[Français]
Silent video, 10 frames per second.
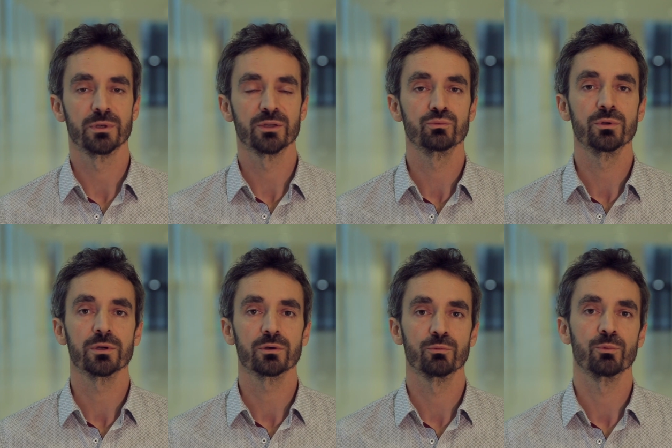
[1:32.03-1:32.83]
la
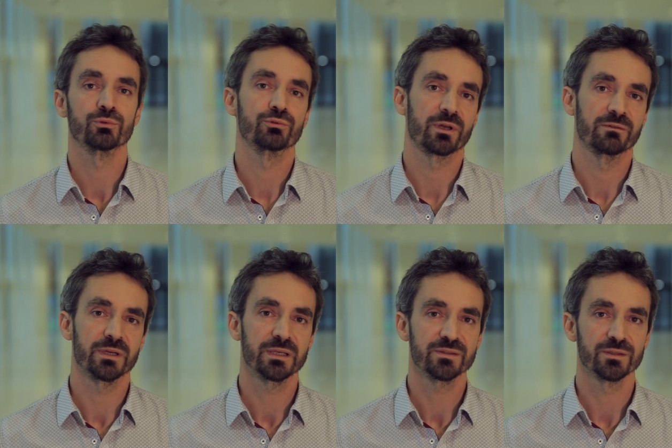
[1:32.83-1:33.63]
douleur au moment du
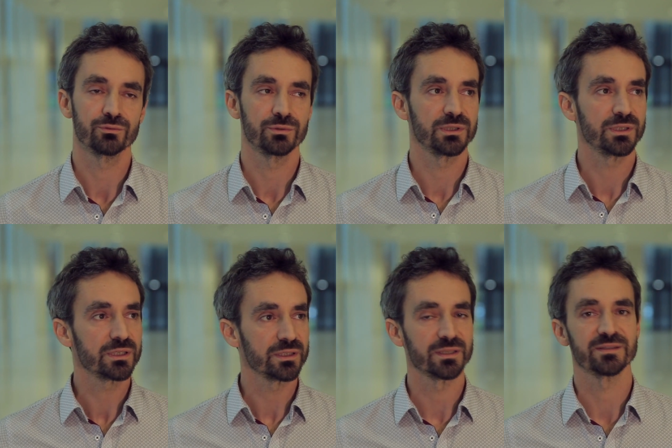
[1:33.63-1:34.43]
réveil, c'est une idée
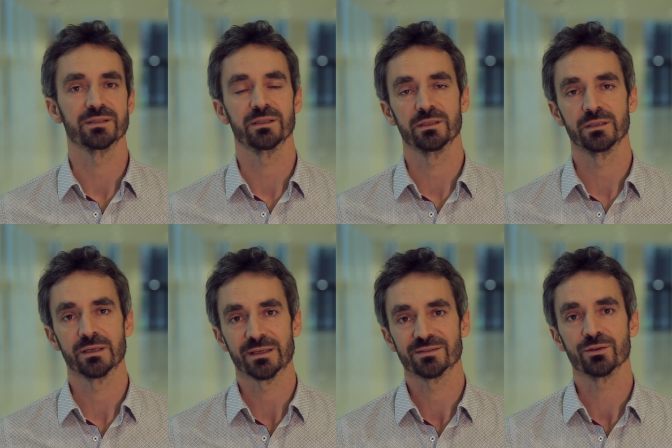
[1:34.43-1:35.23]
qui est assez
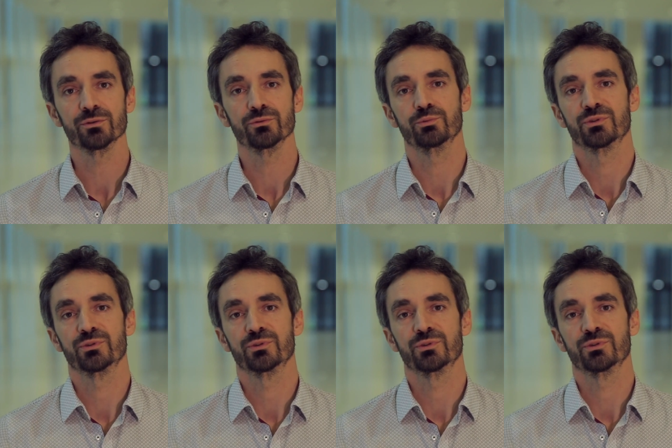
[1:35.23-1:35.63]
récente,